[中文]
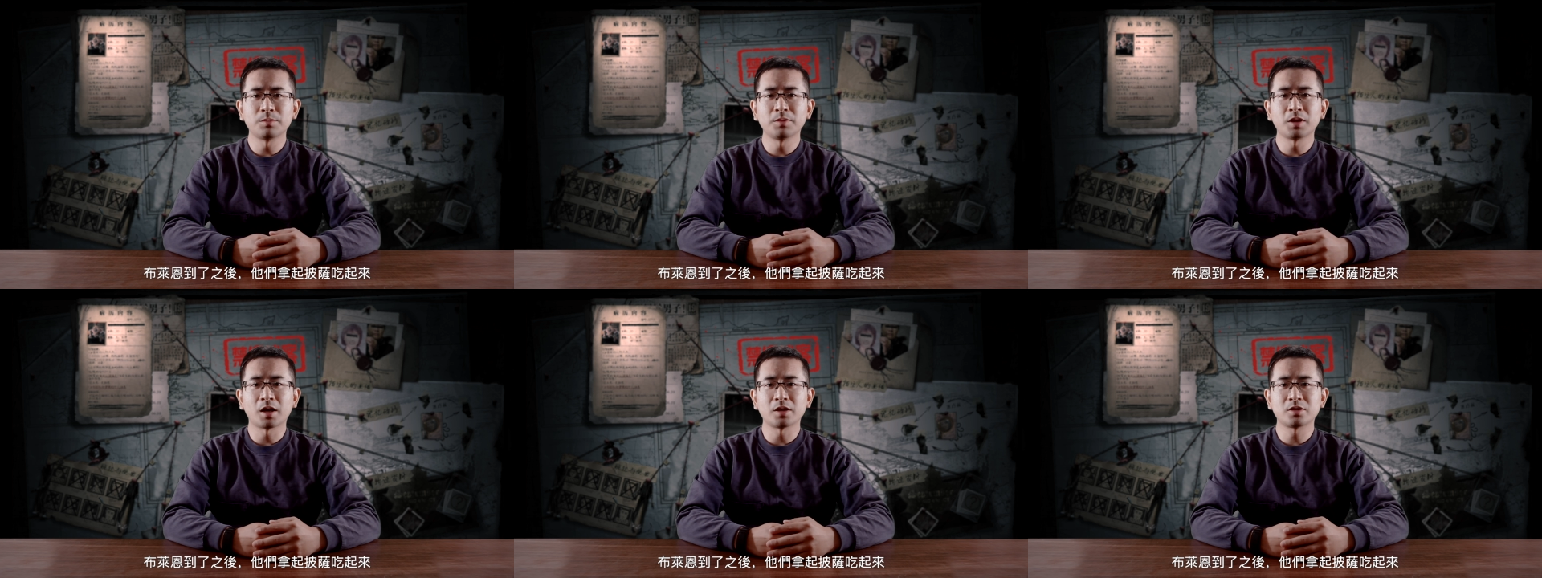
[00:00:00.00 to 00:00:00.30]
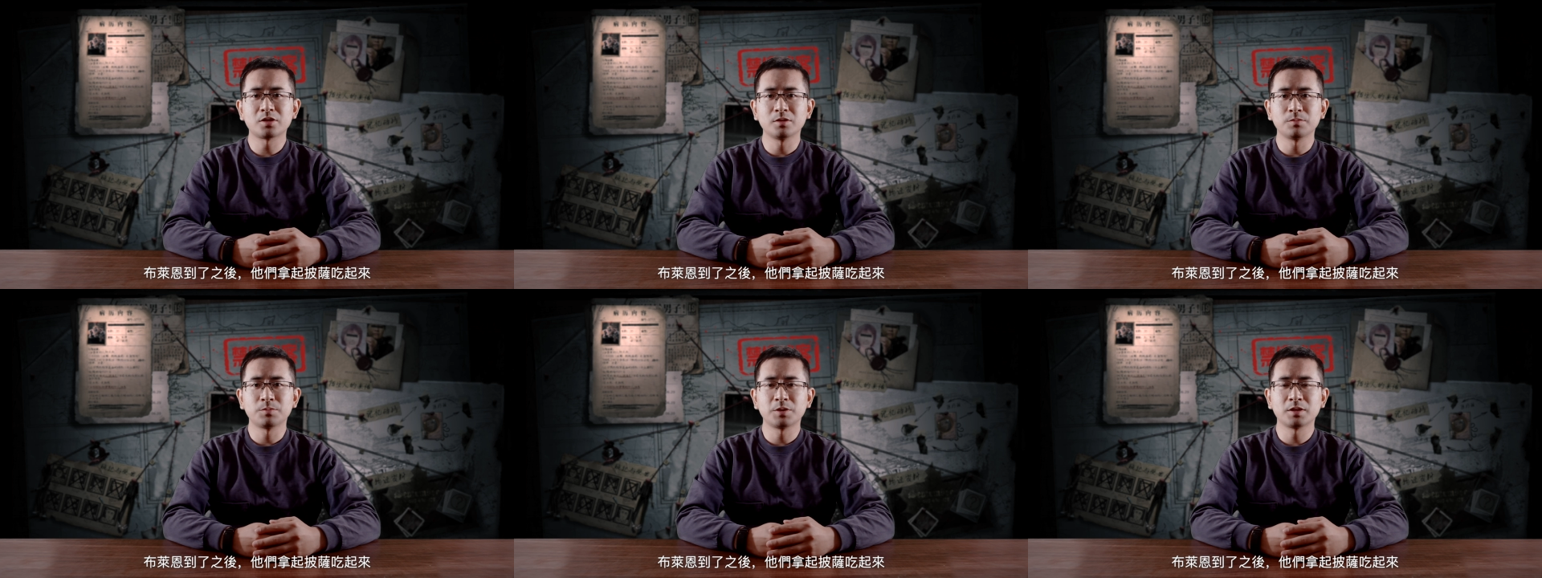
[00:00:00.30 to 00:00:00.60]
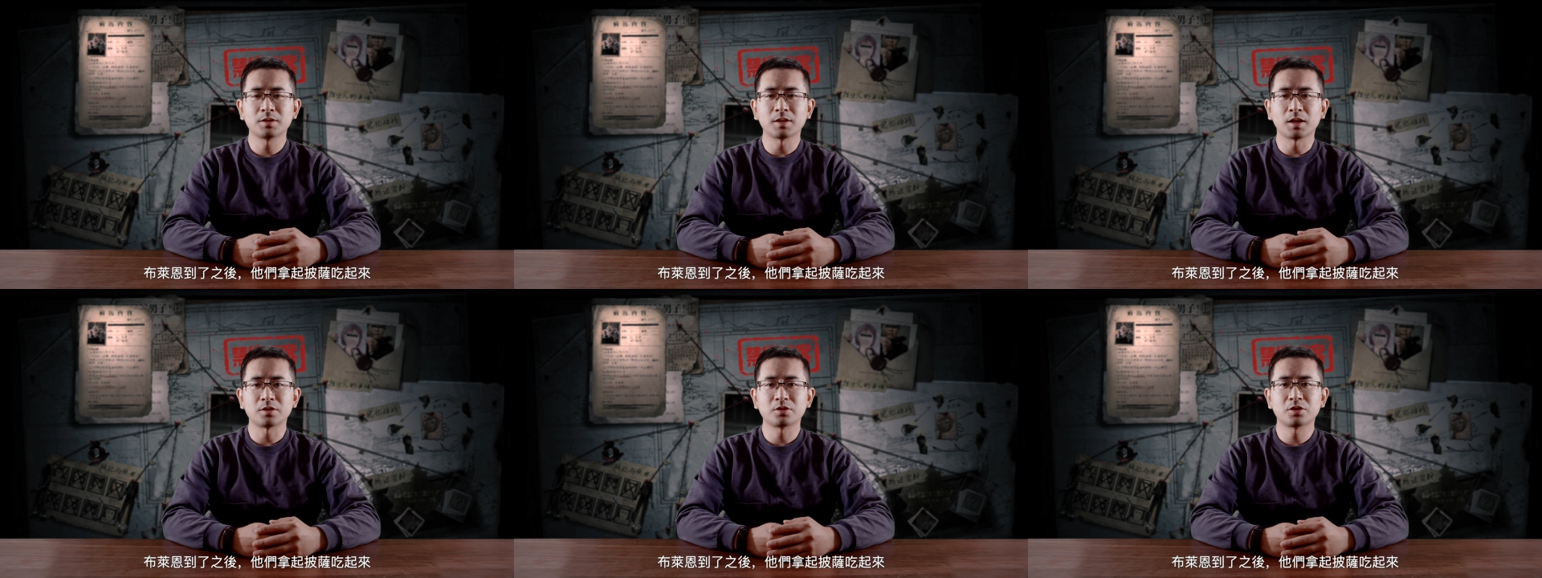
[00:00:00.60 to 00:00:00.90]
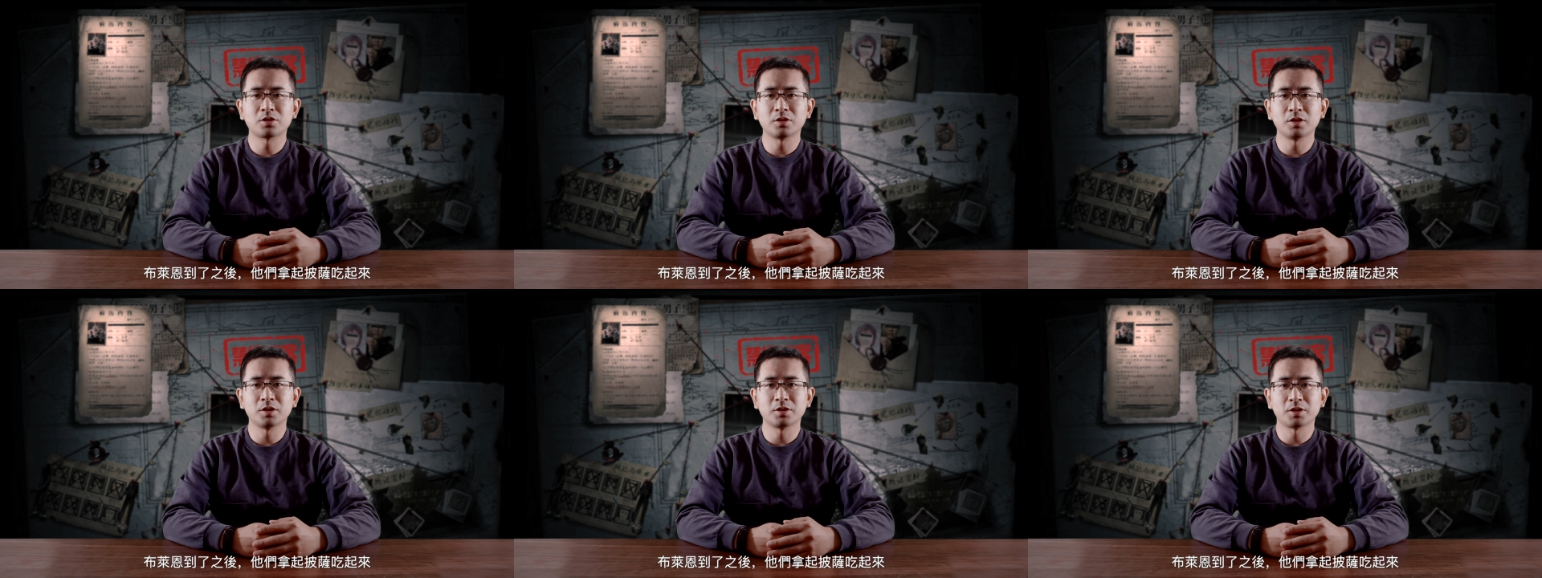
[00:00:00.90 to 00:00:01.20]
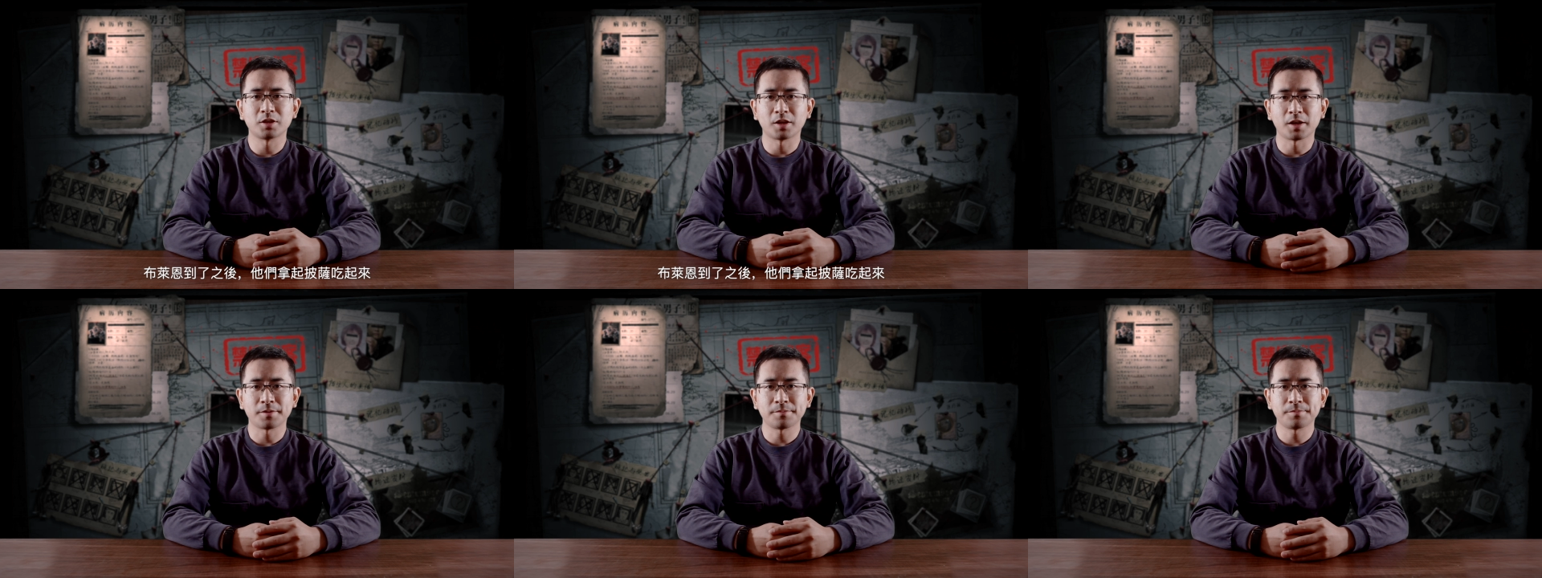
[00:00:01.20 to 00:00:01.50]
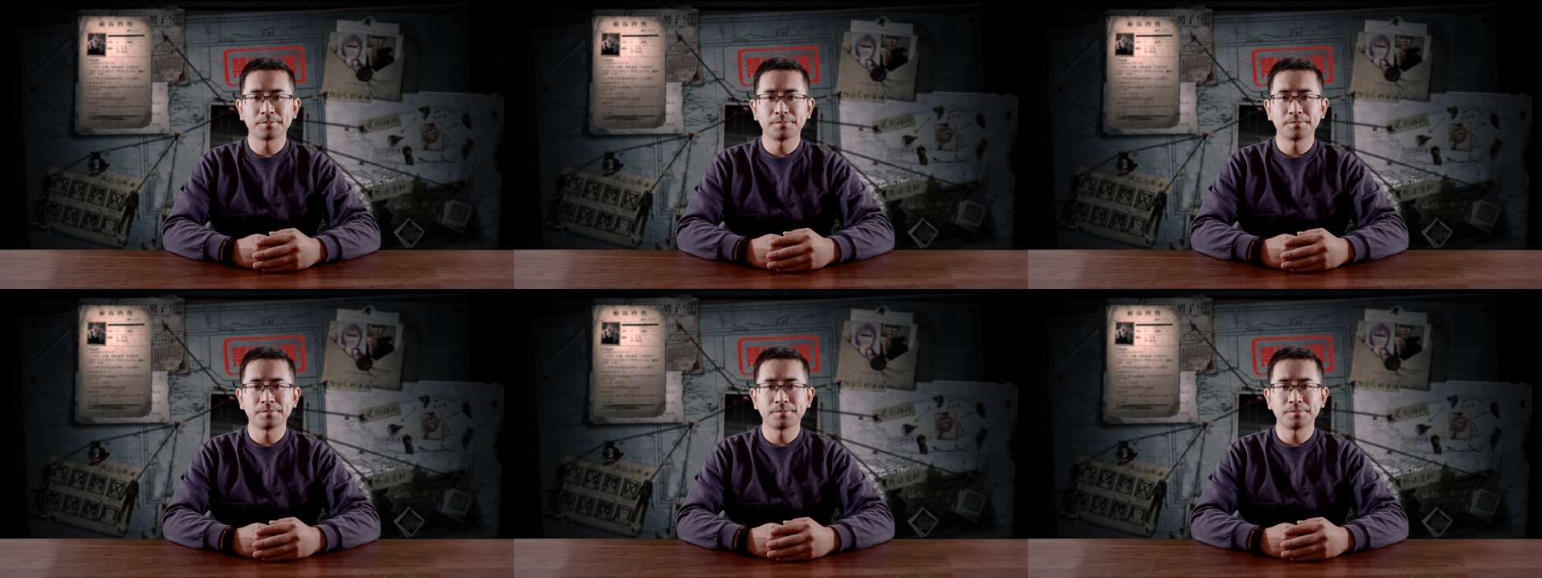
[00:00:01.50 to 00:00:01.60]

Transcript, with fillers: 们拿起披萨吃了起来，